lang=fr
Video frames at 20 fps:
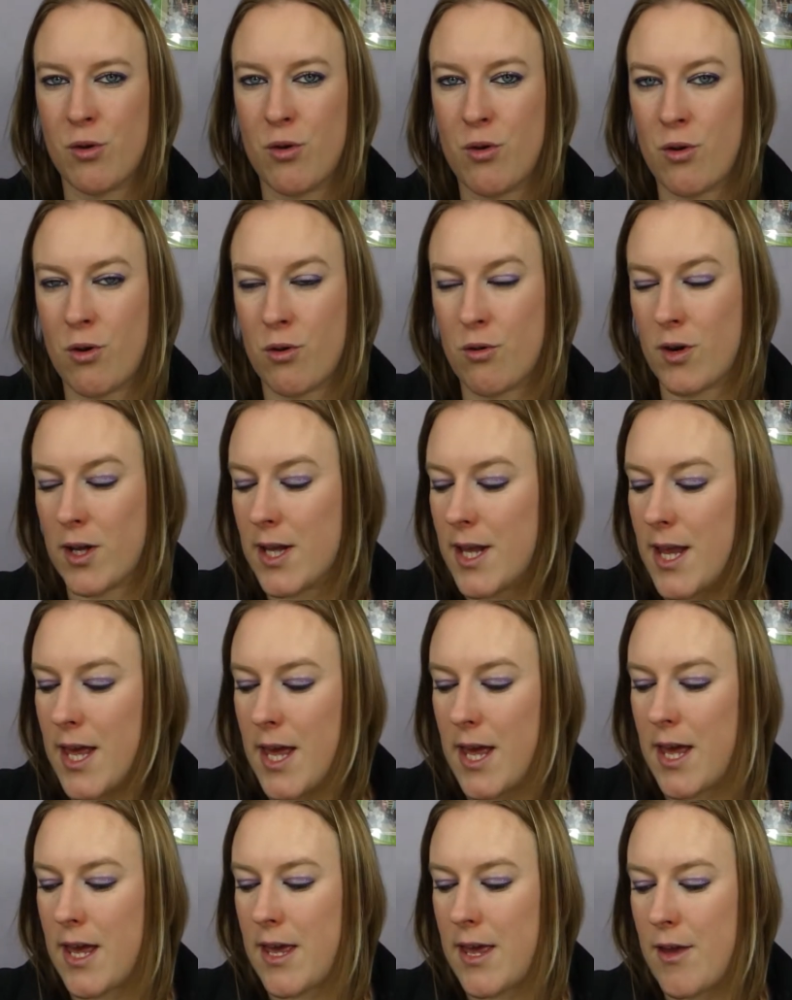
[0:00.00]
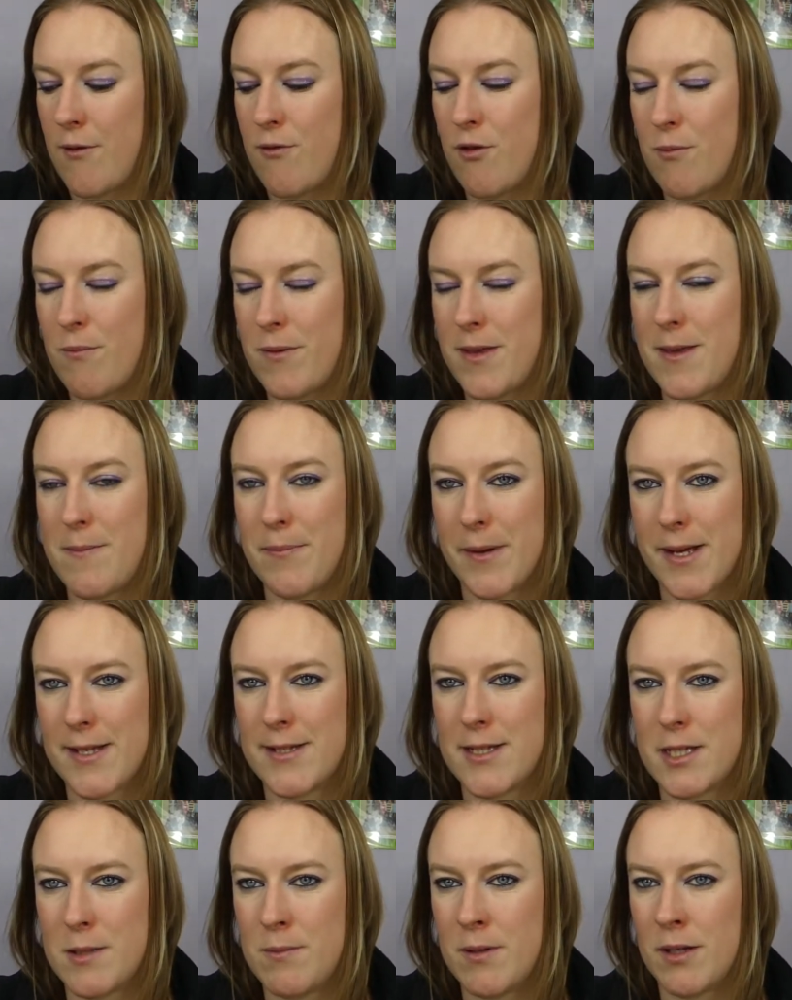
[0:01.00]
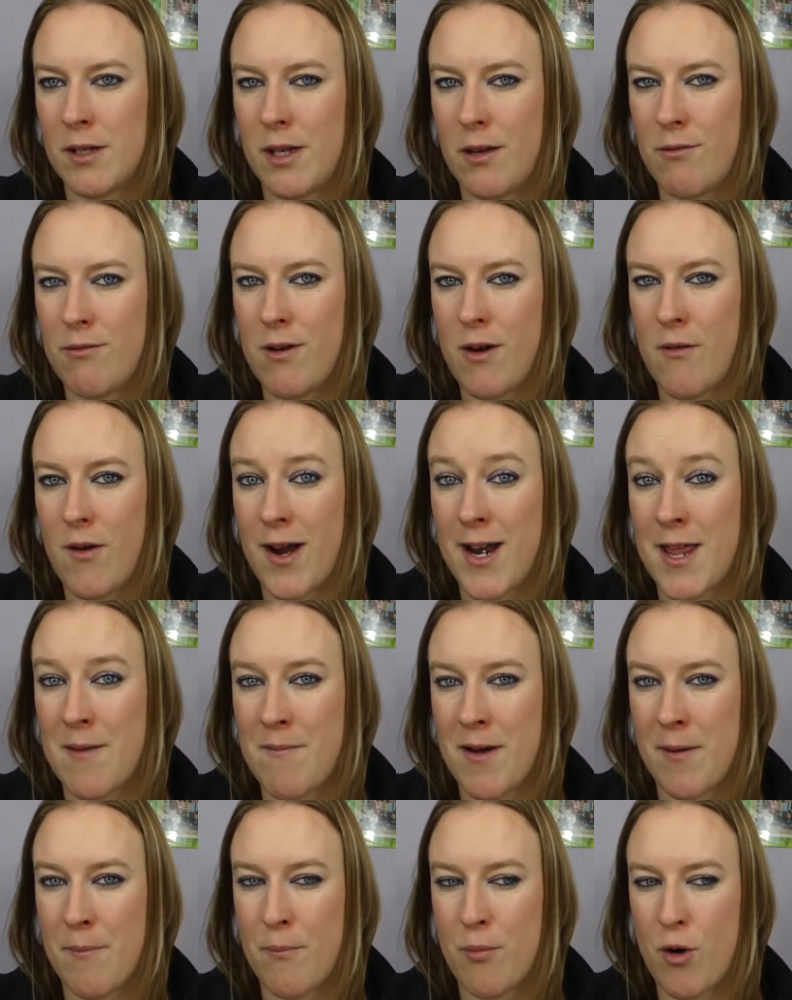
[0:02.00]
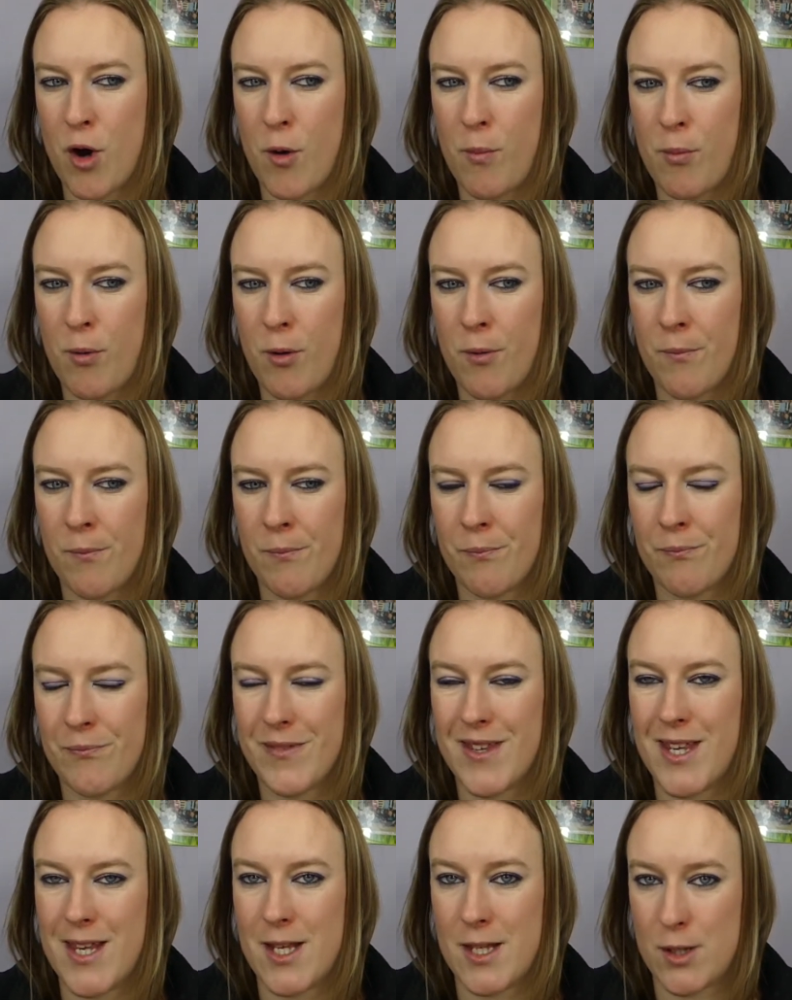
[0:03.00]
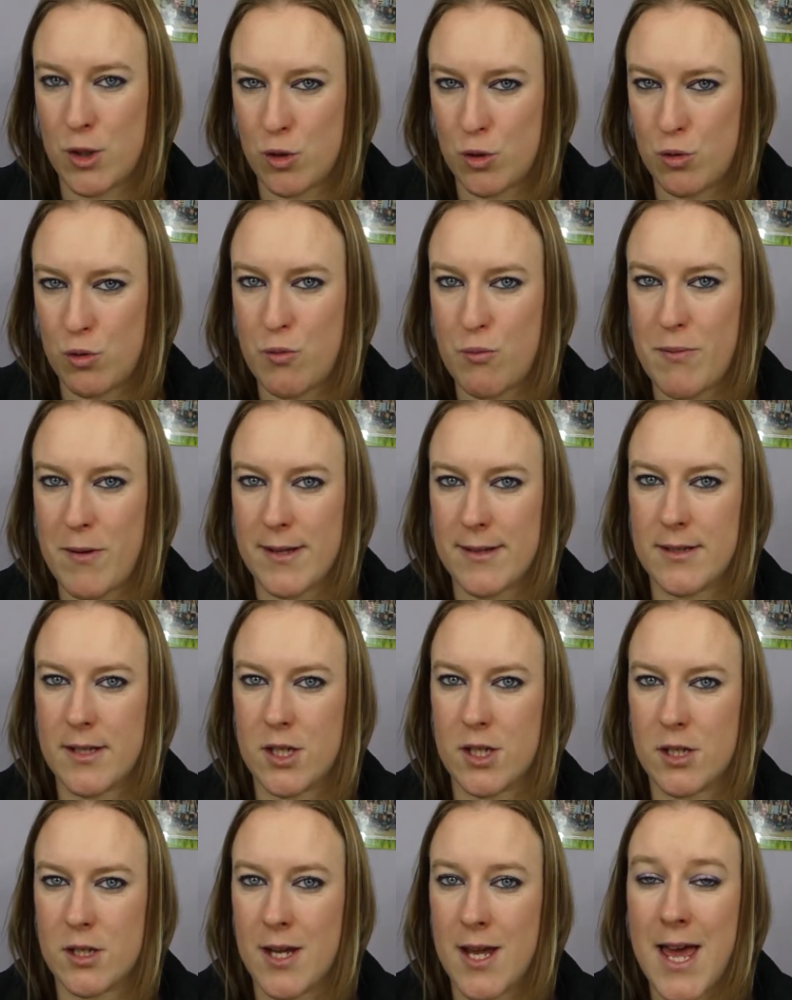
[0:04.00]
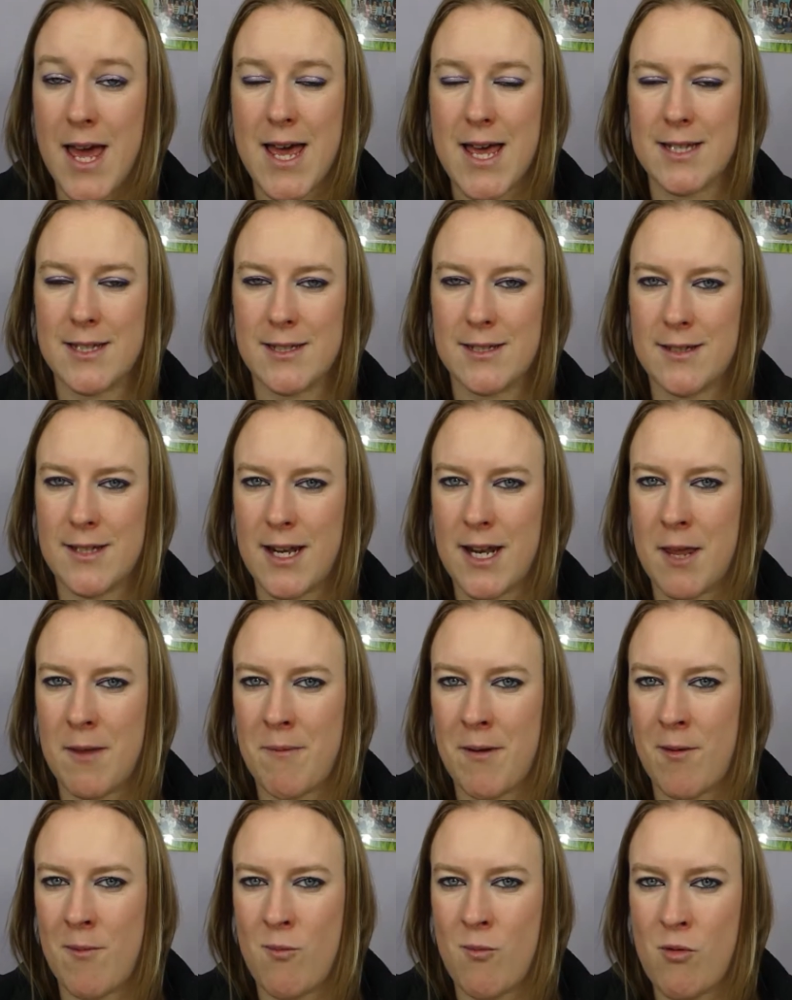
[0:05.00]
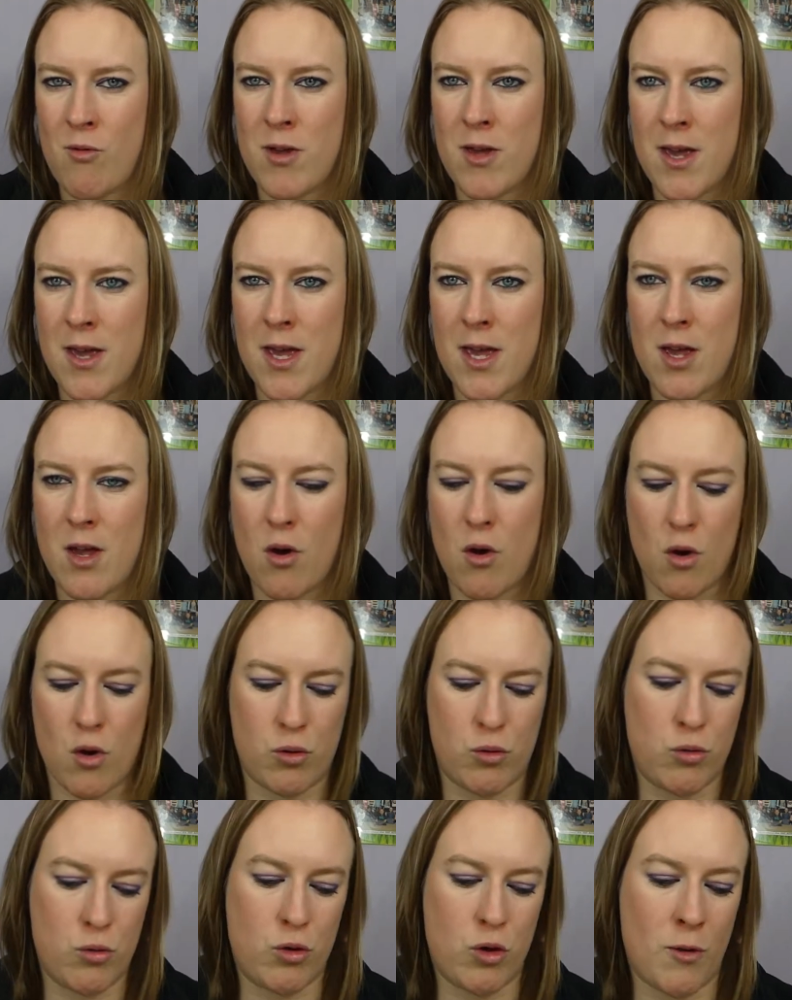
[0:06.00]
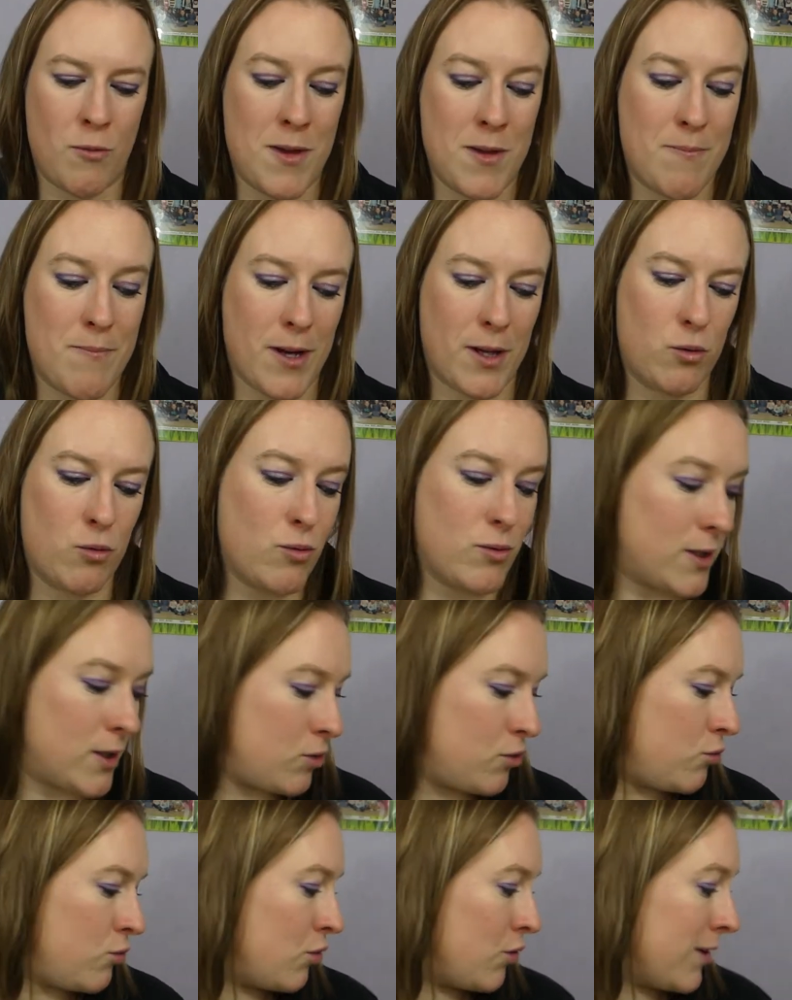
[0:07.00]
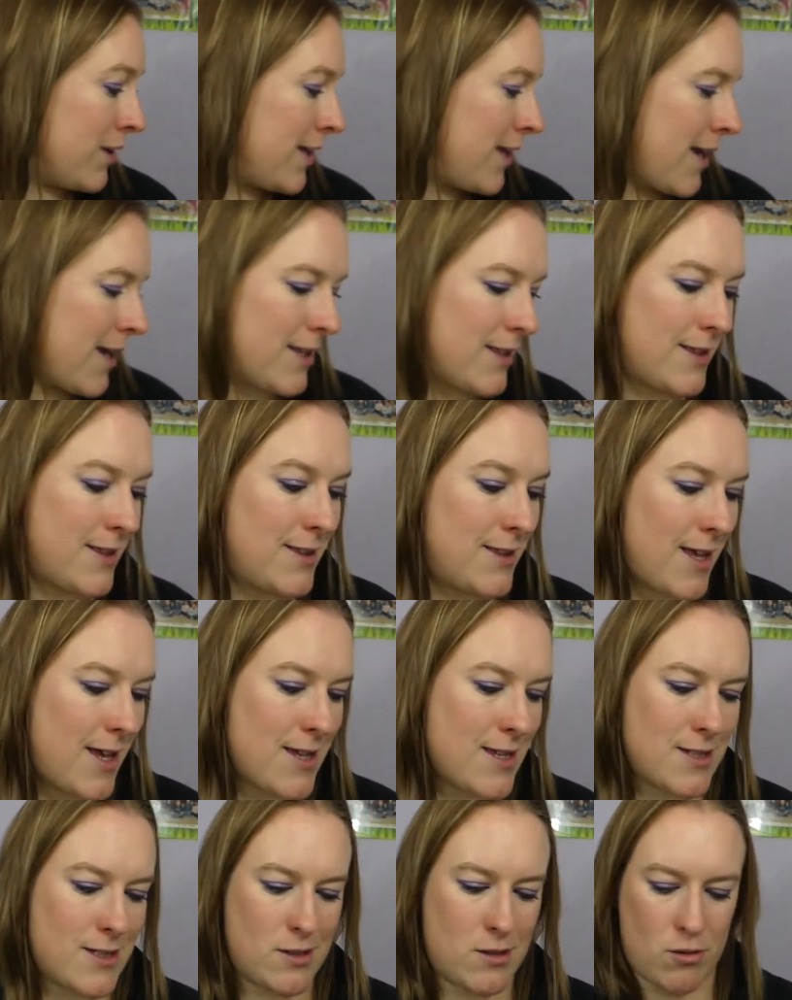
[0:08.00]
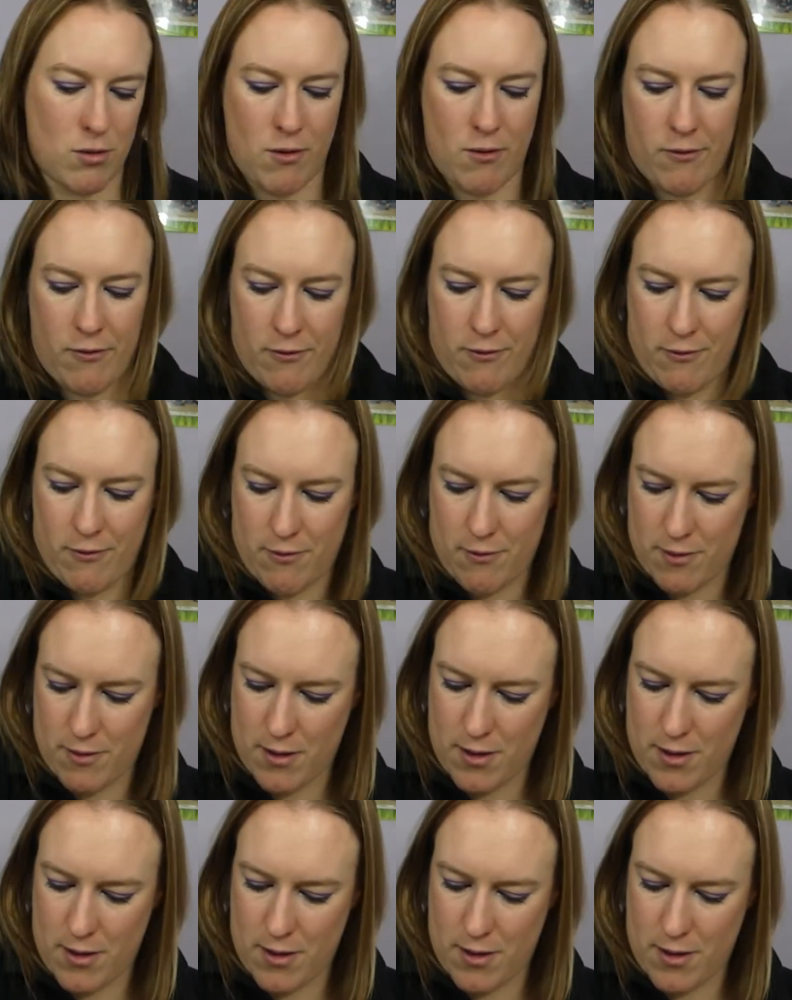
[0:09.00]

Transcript: gluant. Il, faut, il précise bien qu'il faut avoir les mains propres et super sèches. Si tu as les mains mouillées, tu t'en mets partout, c'est une catastrophe.